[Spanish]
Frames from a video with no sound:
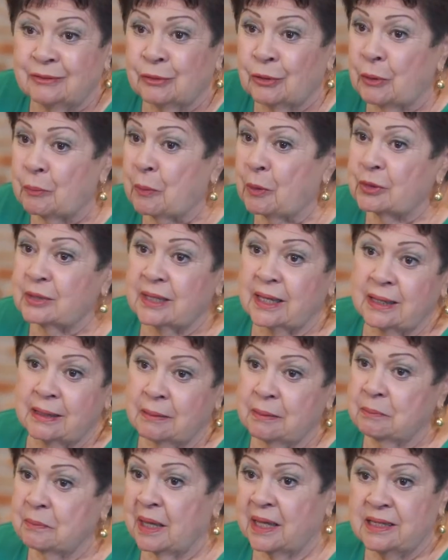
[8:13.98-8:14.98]
no
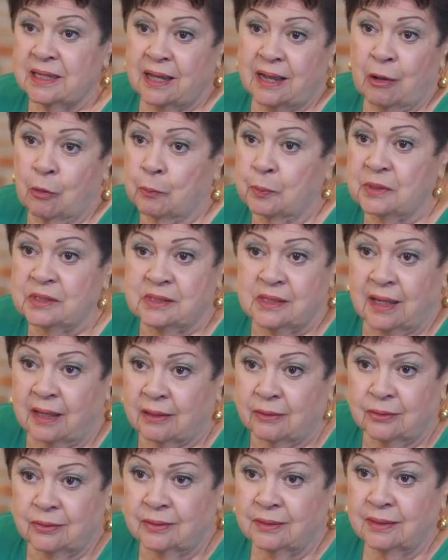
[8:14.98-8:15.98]
porque me hayan
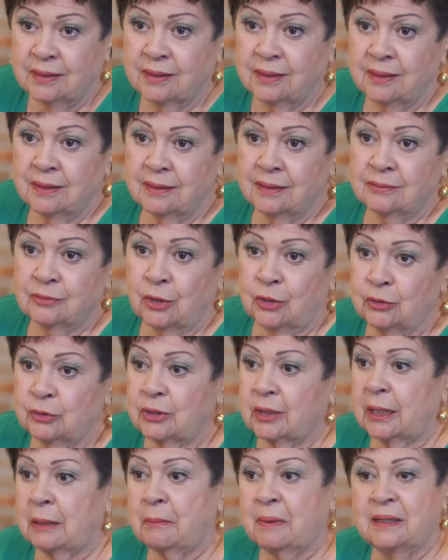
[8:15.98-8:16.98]
auspiciado. Son
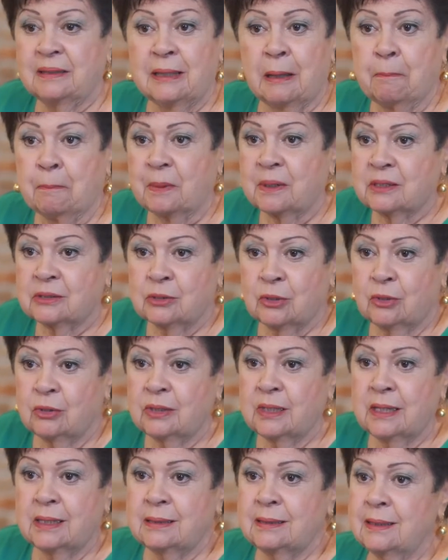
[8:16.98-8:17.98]
tremendas
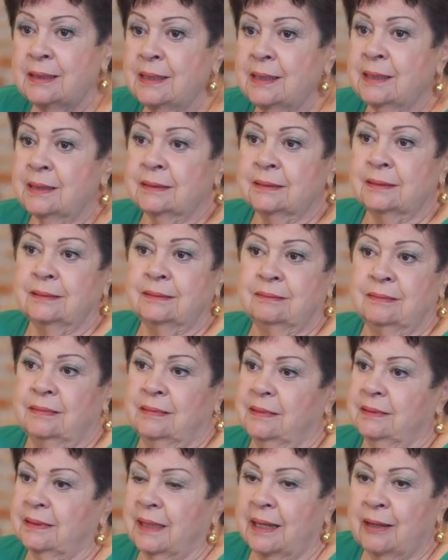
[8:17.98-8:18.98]
personas,
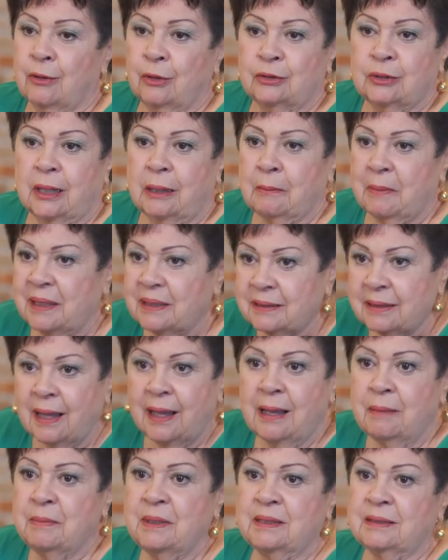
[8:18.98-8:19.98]
y tengo tremendas
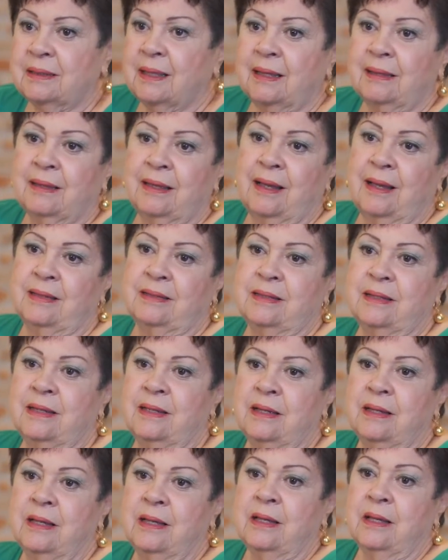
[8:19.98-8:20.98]
amistades
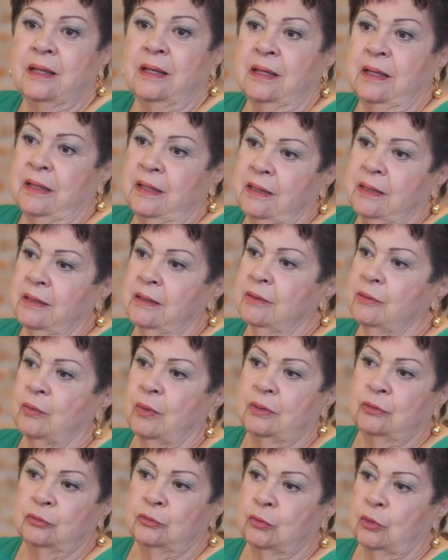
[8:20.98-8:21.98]
allí. Y
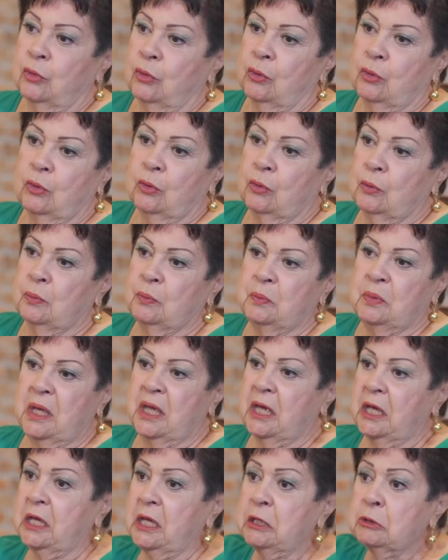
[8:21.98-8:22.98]
cuanto
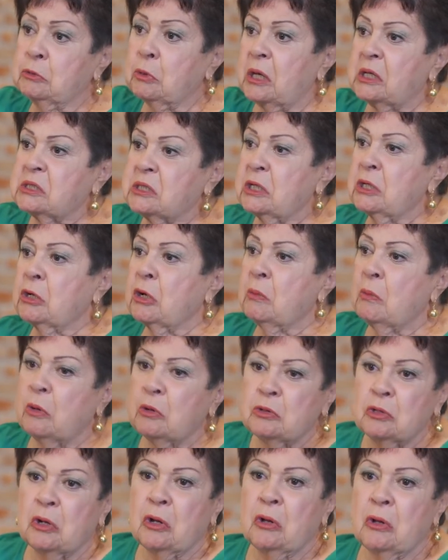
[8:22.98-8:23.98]
viejito así como
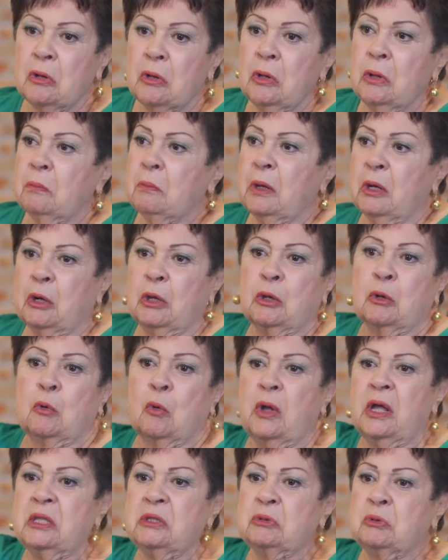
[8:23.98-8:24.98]
yo, me lo
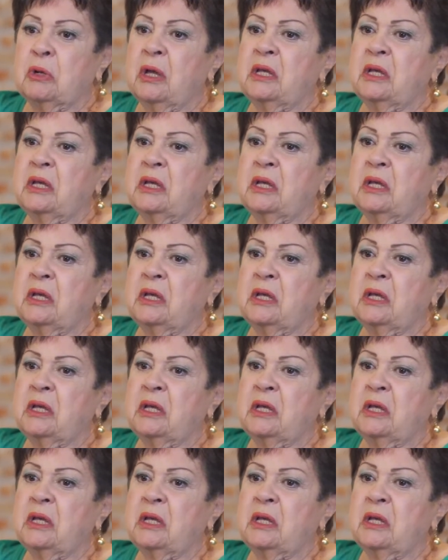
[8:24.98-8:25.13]
encuentro